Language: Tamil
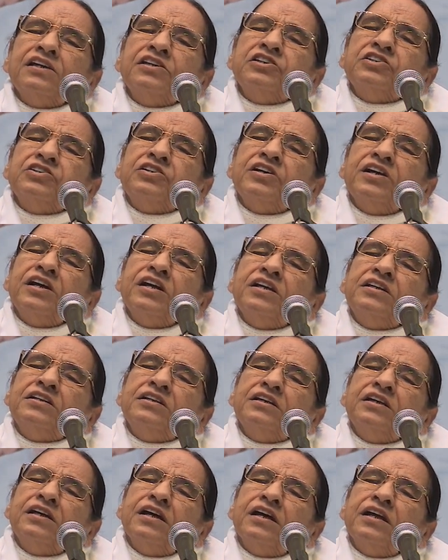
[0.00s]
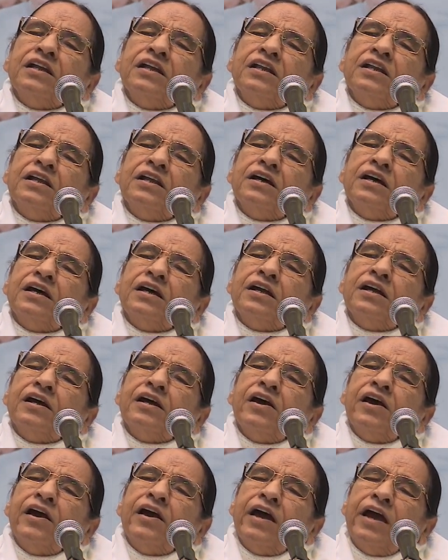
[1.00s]
எந்தெந்த மாதிரியான
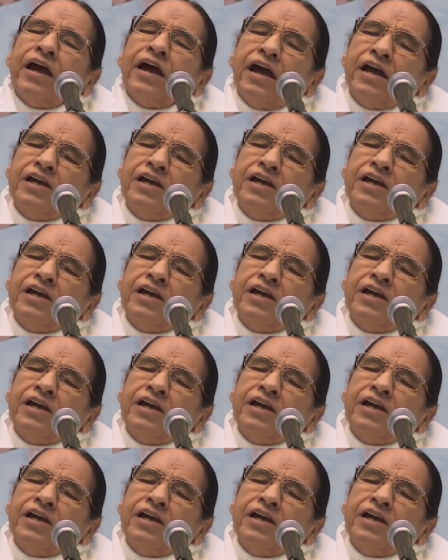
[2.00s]
குறைகளை